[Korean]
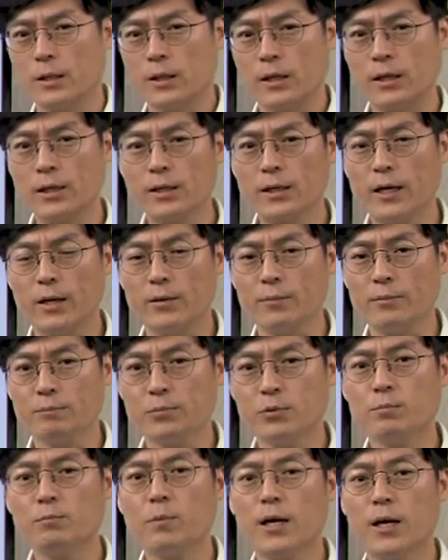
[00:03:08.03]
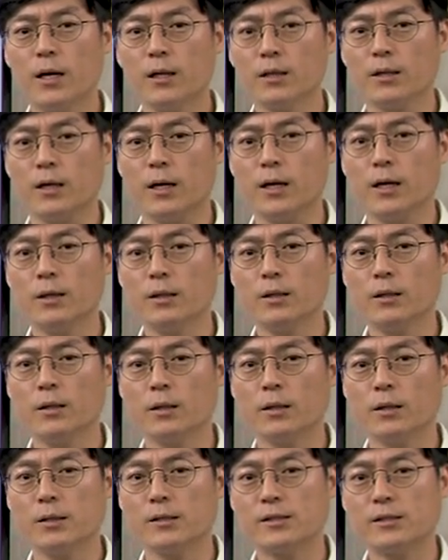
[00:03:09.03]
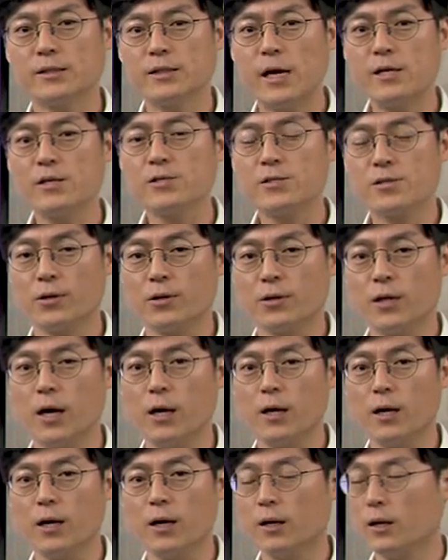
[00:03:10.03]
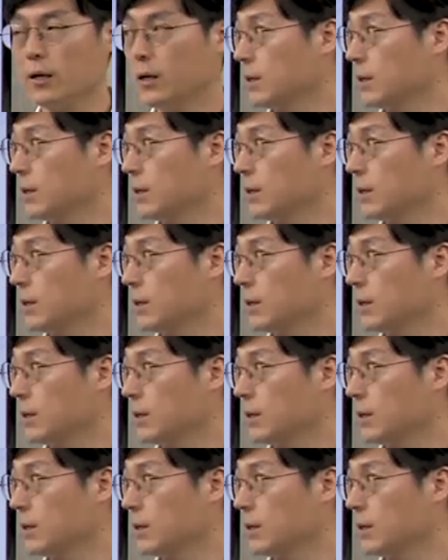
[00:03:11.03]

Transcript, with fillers: 인간뿐만 아니라 센서가